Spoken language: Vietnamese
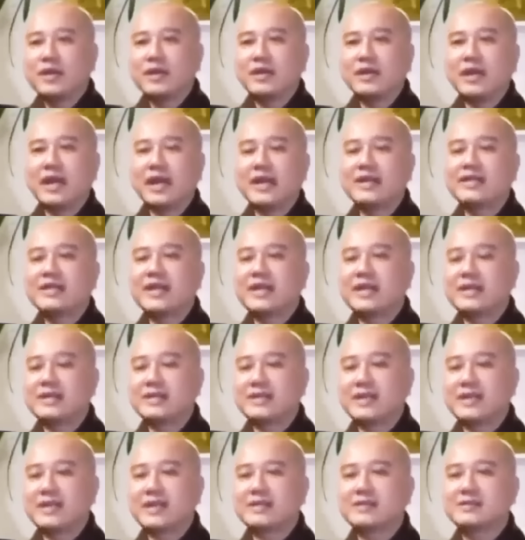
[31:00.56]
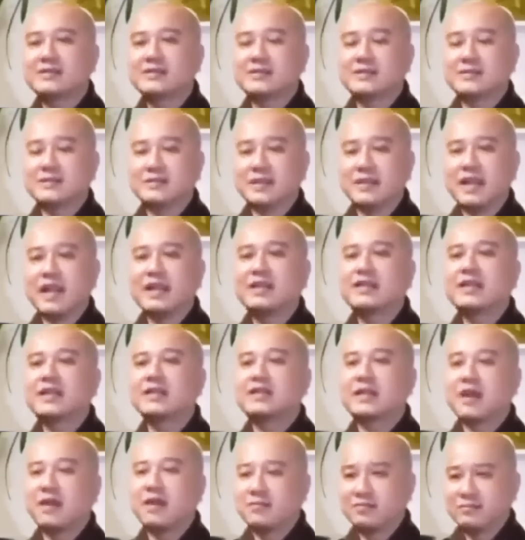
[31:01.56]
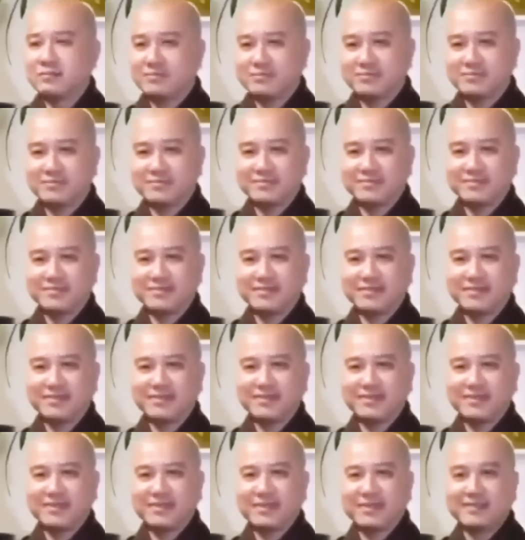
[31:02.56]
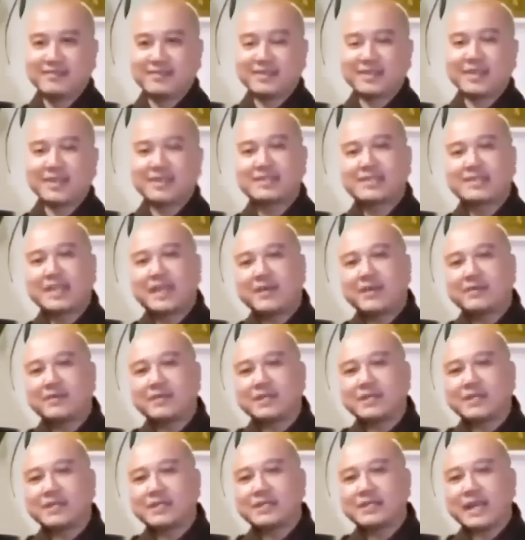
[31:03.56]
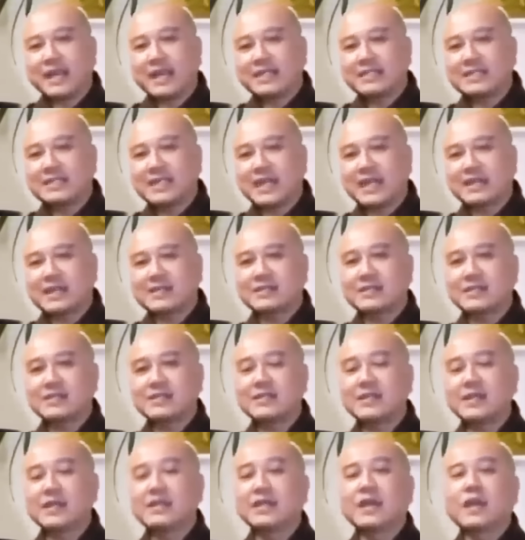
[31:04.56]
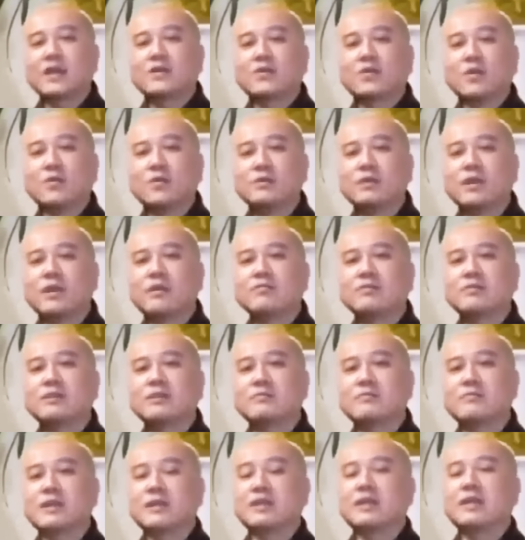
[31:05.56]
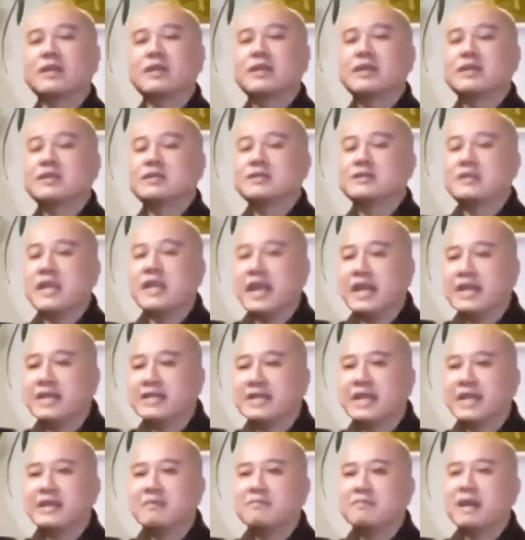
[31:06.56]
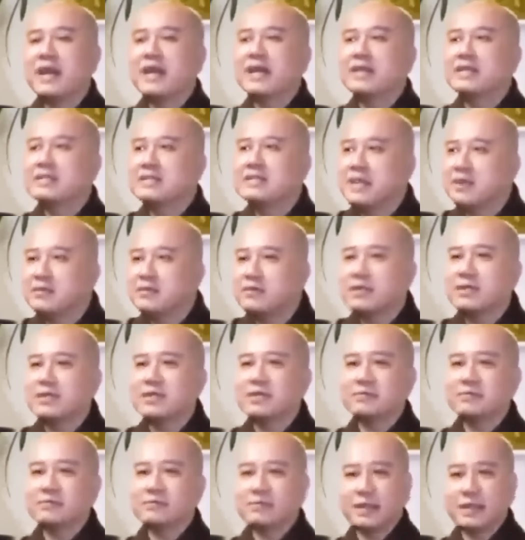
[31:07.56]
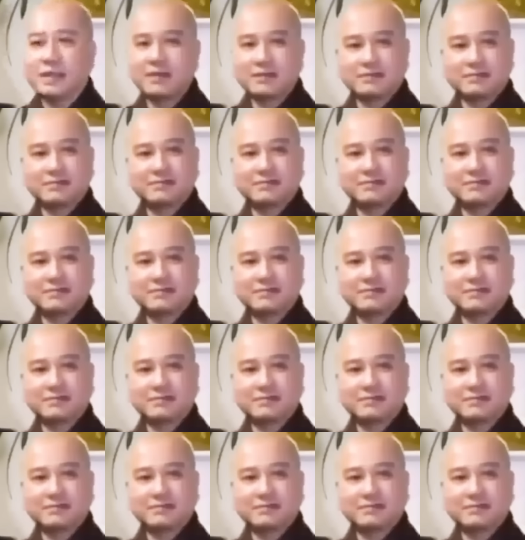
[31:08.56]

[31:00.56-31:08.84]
lễ này người ta thường để cây thông và ta treo những cái trái trang trí lên, cũng giống như mình để cây mai treo cái thiệp Tết.